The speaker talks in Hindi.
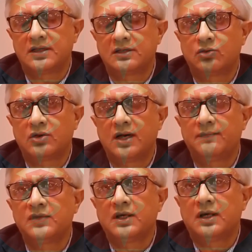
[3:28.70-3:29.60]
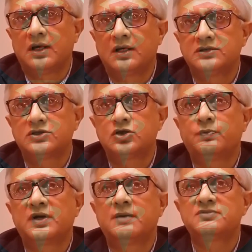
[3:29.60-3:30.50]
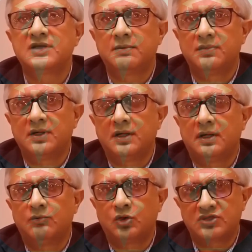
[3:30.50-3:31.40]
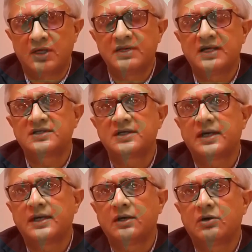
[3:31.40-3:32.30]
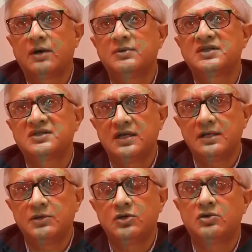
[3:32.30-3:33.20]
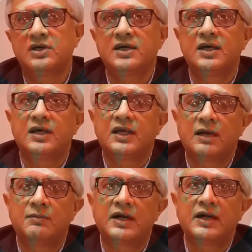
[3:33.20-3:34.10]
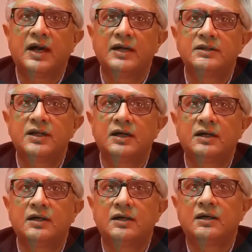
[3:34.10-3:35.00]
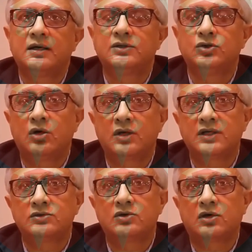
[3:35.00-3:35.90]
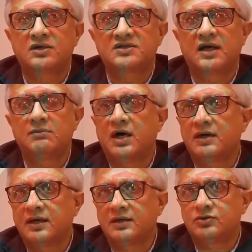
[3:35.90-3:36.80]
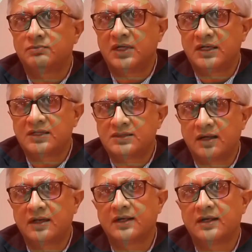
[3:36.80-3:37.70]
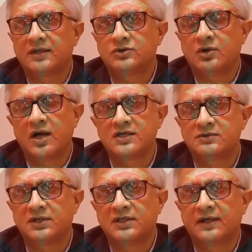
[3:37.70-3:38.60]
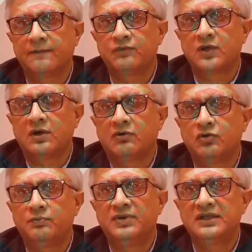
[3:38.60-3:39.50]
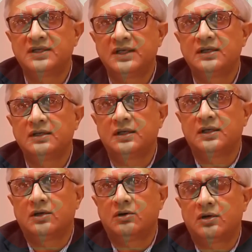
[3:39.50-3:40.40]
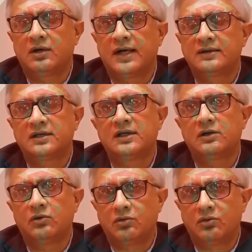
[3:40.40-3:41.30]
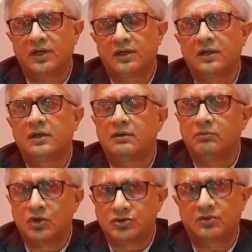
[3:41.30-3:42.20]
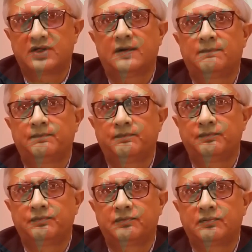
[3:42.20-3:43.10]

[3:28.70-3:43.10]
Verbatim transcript: रिज़ल्ट होगा जिसके ऊपर हम सब भरोसा भी कर सकेंगे और हमें तसल्ली भी होगी कि हमारे आइंदा दौर के जो डॉक्टर साहिबान हैं जो बनना चाह रहे हैं जो ख्वाहिशमंद हैं वो बेहतरीन और लायक तरीन लोग होंगे बहुत शुक्रिया